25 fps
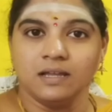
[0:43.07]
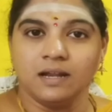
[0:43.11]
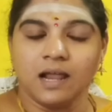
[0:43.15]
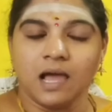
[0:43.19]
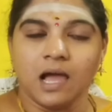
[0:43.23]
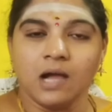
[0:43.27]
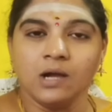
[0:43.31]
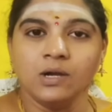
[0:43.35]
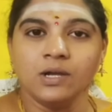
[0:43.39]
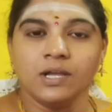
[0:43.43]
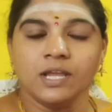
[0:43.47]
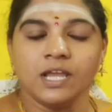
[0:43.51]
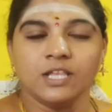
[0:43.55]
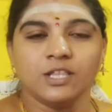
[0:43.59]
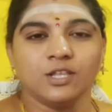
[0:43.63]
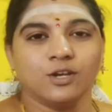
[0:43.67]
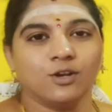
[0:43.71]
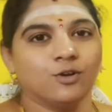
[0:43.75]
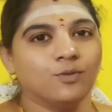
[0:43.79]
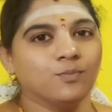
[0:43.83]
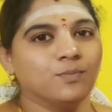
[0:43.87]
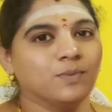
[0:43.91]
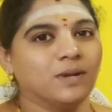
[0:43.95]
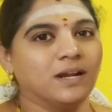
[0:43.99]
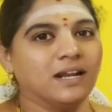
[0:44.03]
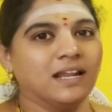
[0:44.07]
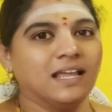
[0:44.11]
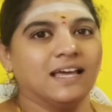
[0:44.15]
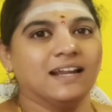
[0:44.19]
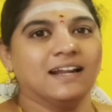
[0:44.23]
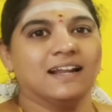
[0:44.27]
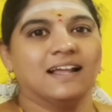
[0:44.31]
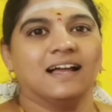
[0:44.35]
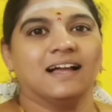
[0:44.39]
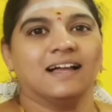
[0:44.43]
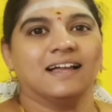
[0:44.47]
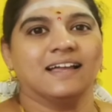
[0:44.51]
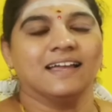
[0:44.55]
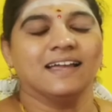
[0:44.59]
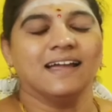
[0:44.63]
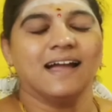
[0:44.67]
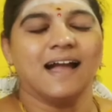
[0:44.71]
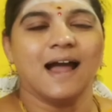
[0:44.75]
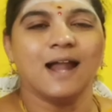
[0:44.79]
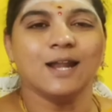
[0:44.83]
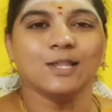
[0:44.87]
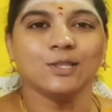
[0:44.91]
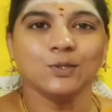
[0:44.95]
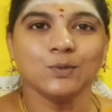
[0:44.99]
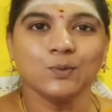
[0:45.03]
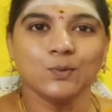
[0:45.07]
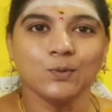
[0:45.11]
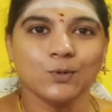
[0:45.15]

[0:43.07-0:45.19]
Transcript: ராகு கேதுகளும் நல்லா இருக்காங்க அடுத்து